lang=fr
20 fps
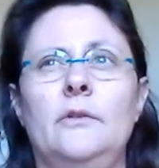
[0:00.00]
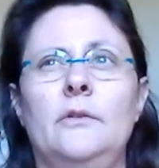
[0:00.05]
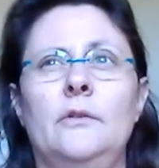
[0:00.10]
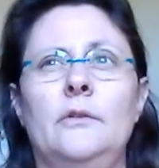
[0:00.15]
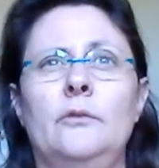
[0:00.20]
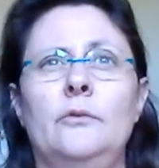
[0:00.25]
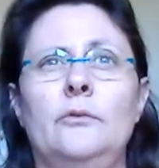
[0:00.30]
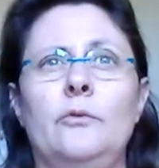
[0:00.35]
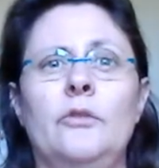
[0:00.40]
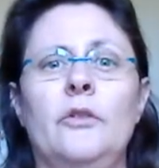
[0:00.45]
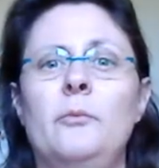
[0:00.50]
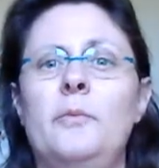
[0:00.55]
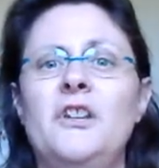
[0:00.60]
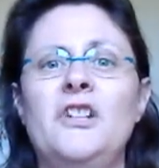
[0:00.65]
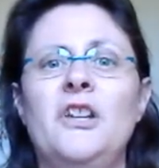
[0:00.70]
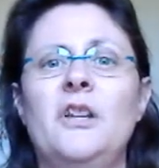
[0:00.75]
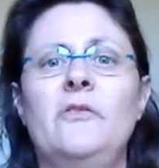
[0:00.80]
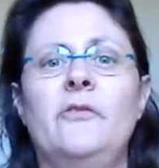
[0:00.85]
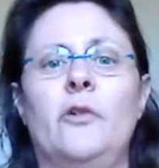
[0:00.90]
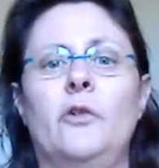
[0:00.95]
nous
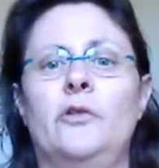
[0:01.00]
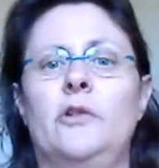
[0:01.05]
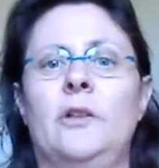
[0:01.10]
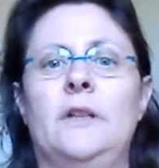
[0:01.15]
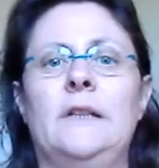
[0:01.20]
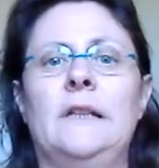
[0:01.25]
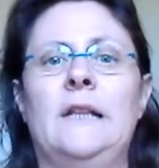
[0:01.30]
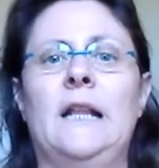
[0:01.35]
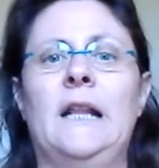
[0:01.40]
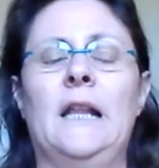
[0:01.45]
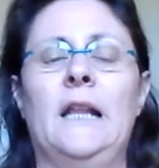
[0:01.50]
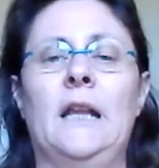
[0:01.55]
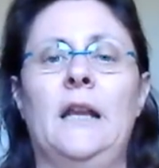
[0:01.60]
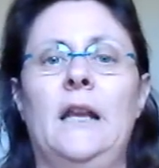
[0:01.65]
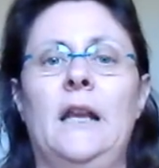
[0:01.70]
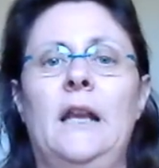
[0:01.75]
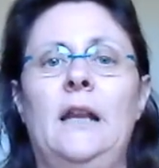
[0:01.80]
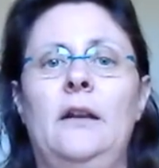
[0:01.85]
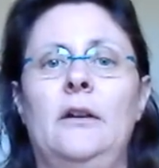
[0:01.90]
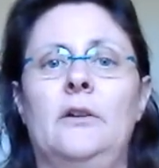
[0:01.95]
empêcher de vendre.
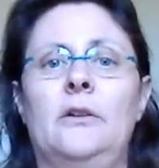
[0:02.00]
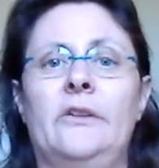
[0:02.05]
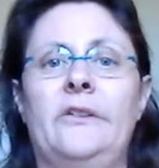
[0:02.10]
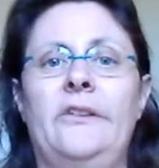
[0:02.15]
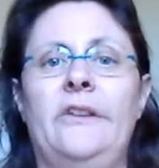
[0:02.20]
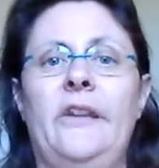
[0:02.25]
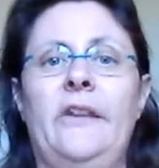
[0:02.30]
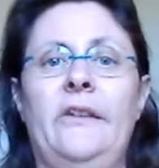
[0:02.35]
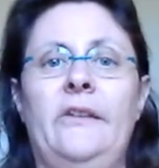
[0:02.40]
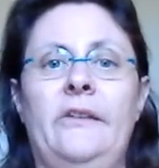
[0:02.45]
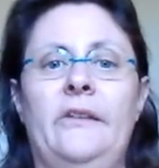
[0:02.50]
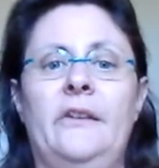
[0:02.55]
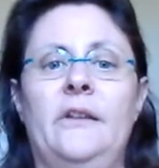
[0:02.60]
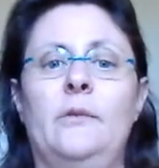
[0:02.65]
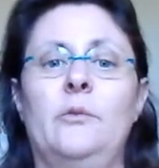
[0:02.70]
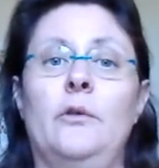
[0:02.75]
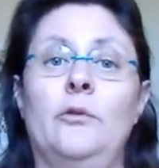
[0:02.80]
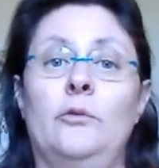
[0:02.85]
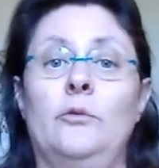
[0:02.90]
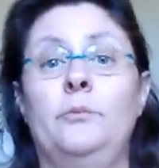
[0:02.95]
Alors, c'est
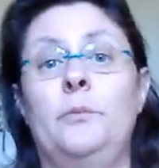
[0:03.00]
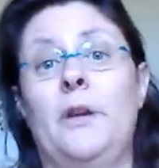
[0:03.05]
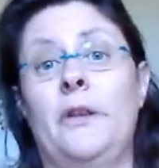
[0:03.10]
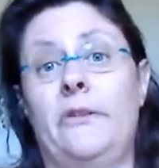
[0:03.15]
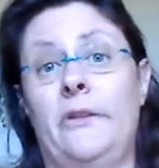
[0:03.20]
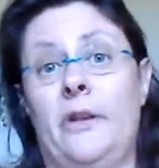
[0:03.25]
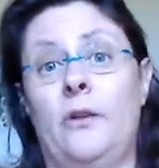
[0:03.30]
d'abord d'une part, c'est